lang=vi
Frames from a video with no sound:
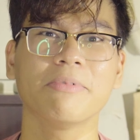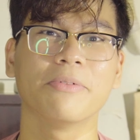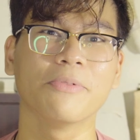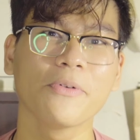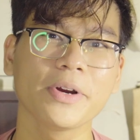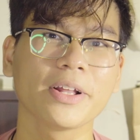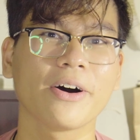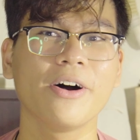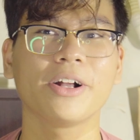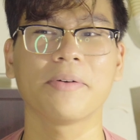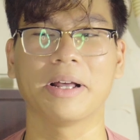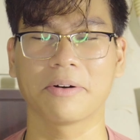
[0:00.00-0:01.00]
cũng là vui
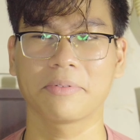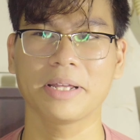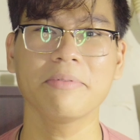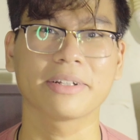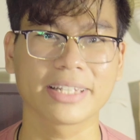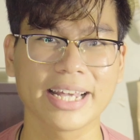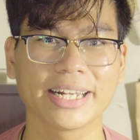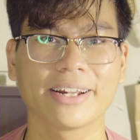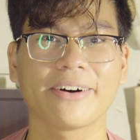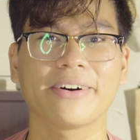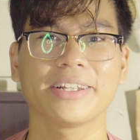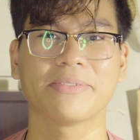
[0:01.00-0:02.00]
thôi, các bạn cũng kiếm được tiền
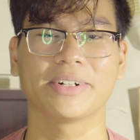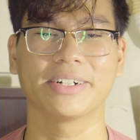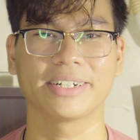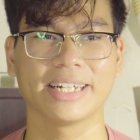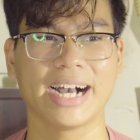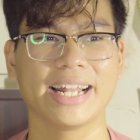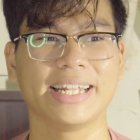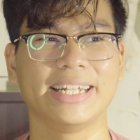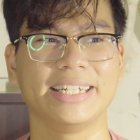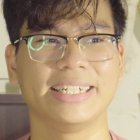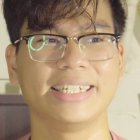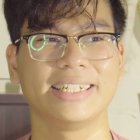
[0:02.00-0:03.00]
thôi, nhưng mà ngược lại
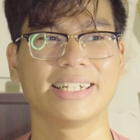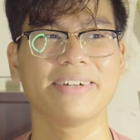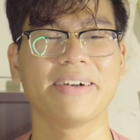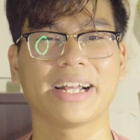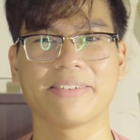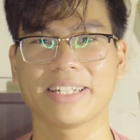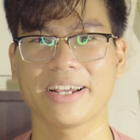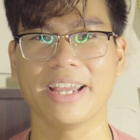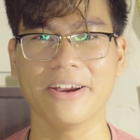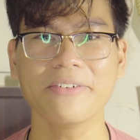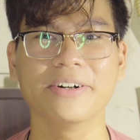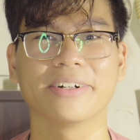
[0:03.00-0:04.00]
thì các bạn cũng sẽ
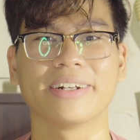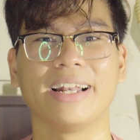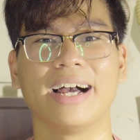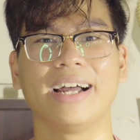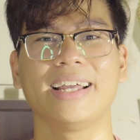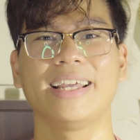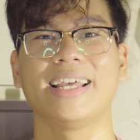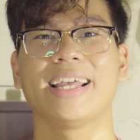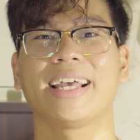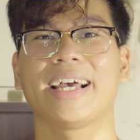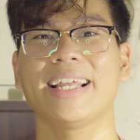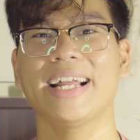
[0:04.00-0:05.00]
hiểu được là
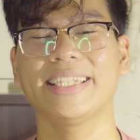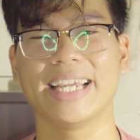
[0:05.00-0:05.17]
cái giá